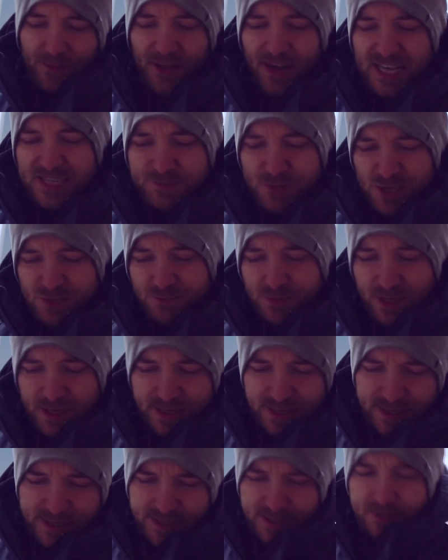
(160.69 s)
A teraz przejdźmy,
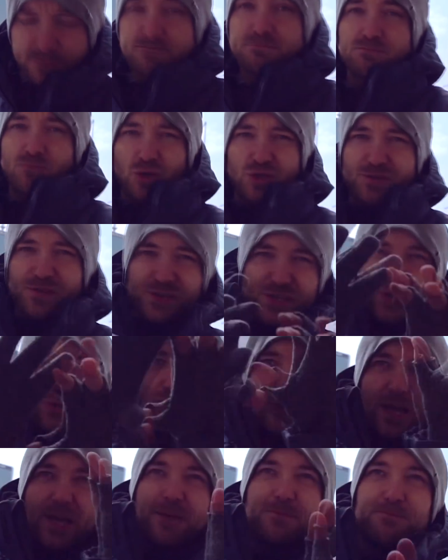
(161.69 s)
oczywiście
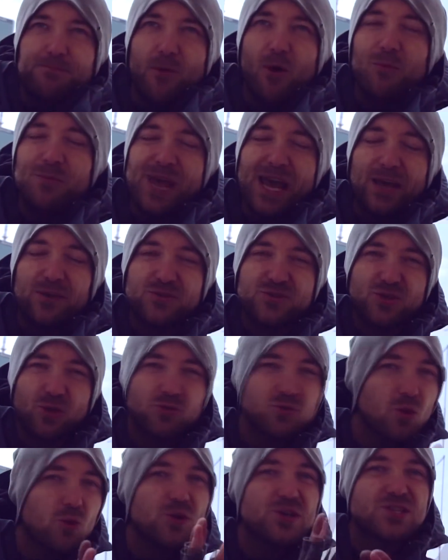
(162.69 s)
tutaj omijając
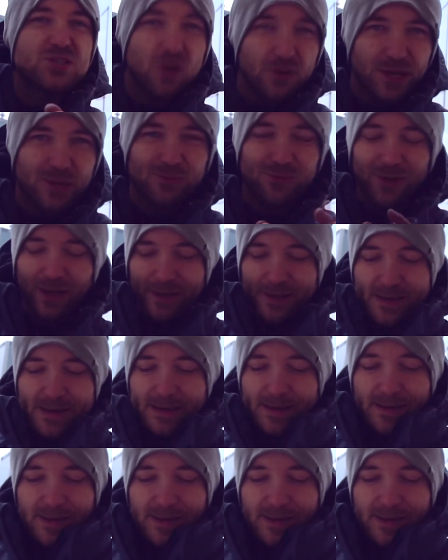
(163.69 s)
tą, tą historię tutaj,